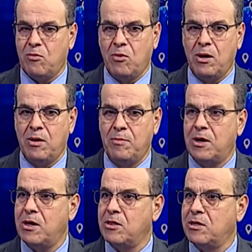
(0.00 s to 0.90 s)

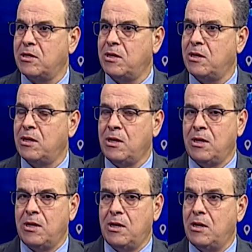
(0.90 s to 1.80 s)
ومقاصد
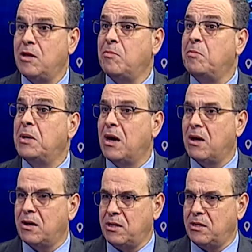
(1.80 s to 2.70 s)

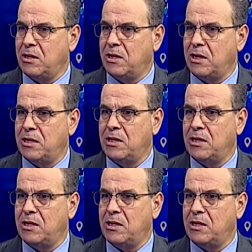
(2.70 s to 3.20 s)
الانبهاريه يعني